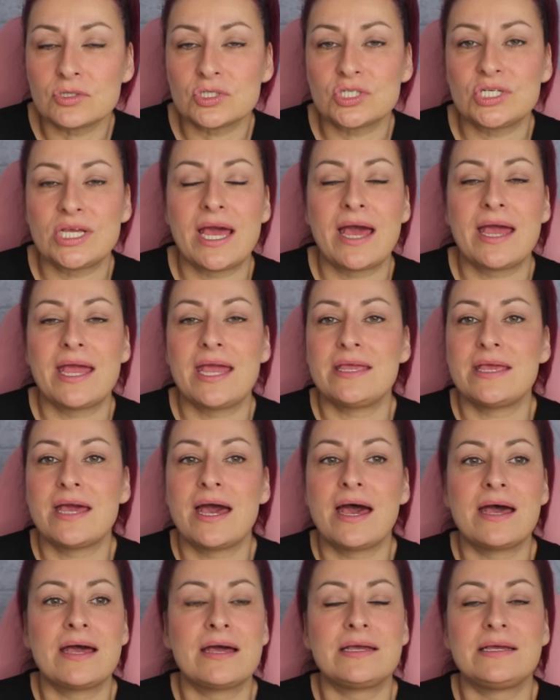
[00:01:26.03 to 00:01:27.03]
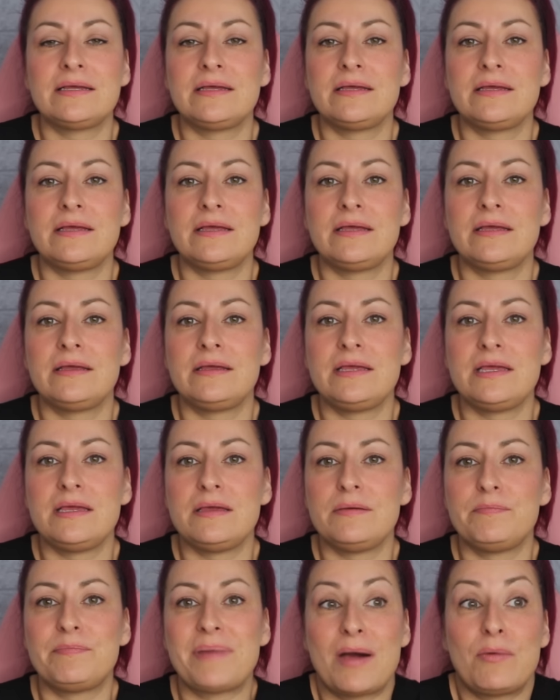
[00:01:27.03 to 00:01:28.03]
o sea, ella eh,
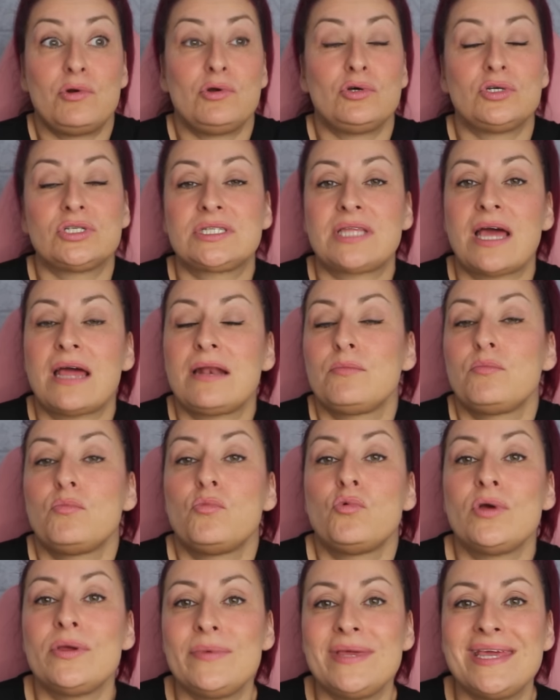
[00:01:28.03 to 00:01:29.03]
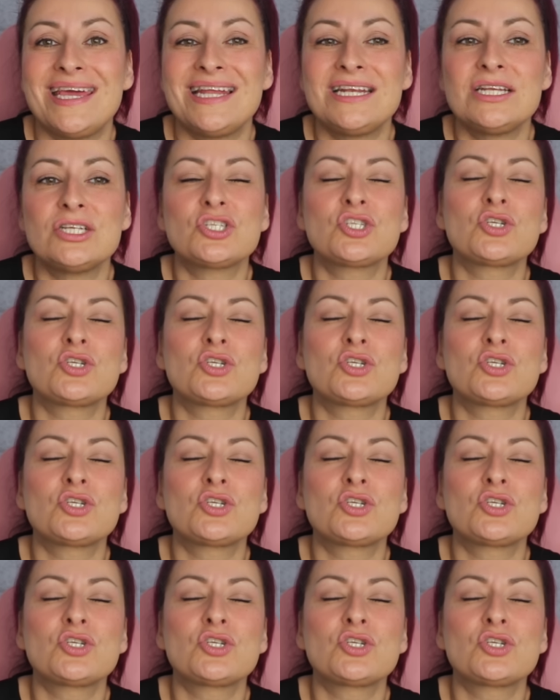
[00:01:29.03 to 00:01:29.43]
y Pablo están muy bien,